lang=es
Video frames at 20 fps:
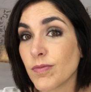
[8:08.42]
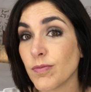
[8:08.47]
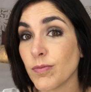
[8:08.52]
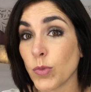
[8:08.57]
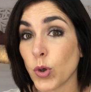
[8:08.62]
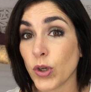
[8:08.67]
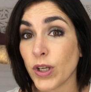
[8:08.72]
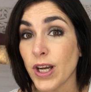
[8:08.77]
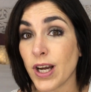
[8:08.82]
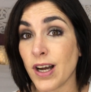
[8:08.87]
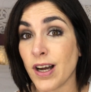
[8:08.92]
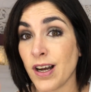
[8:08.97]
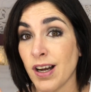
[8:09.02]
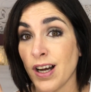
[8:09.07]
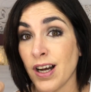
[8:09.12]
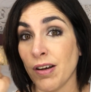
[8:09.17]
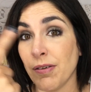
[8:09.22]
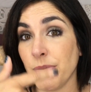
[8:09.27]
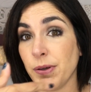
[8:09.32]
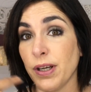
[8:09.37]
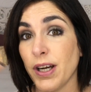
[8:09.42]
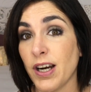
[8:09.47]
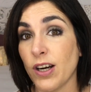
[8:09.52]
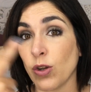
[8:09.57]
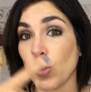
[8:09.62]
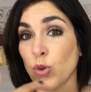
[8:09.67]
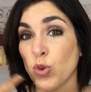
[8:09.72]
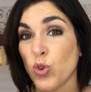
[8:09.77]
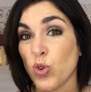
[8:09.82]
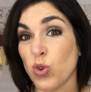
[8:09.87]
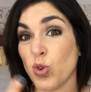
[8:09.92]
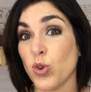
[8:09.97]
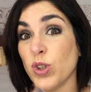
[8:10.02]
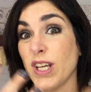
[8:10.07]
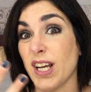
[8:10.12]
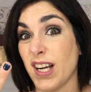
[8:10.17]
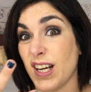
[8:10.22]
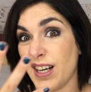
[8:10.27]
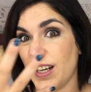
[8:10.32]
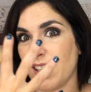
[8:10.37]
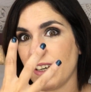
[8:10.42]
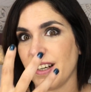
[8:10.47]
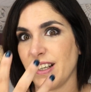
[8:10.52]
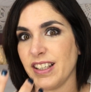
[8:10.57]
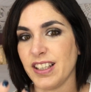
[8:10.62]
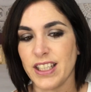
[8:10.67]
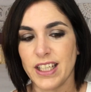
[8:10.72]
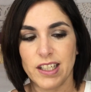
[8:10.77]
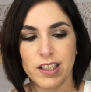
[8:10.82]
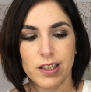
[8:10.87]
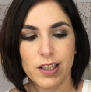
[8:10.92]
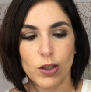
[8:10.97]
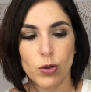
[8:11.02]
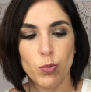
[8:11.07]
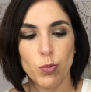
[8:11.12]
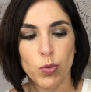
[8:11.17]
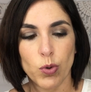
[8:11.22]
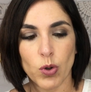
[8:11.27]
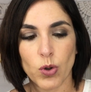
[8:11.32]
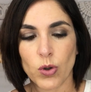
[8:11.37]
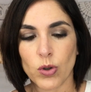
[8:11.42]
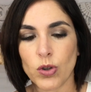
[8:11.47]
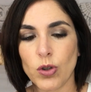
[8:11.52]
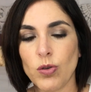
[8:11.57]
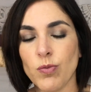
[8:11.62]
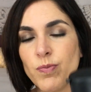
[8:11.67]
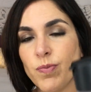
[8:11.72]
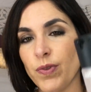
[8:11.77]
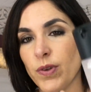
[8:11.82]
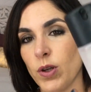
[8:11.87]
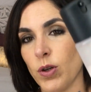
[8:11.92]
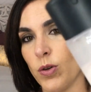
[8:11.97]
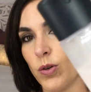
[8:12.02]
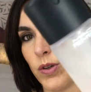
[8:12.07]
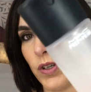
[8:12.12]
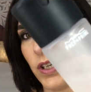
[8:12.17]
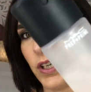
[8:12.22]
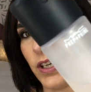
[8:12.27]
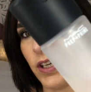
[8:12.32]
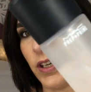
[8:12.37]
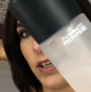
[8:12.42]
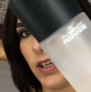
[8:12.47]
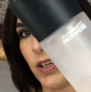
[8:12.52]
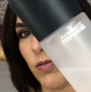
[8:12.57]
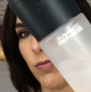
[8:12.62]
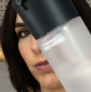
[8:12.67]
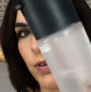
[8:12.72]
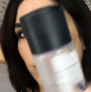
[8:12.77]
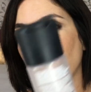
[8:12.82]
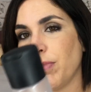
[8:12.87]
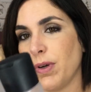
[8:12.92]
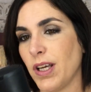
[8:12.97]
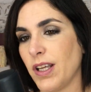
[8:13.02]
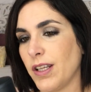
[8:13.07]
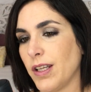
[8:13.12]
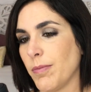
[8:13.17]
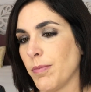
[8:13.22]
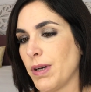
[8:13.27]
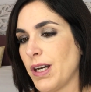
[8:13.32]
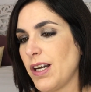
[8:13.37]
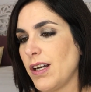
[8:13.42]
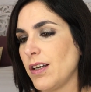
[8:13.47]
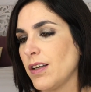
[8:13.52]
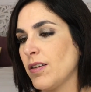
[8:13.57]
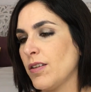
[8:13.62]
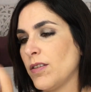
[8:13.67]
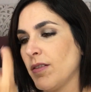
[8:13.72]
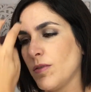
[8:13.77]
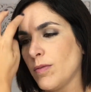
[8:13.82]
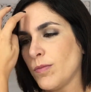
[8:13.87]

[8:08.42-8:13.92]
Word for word: Voy a, fijarlo todo y a rehidratar un poco con el, Fit Plus de MAC.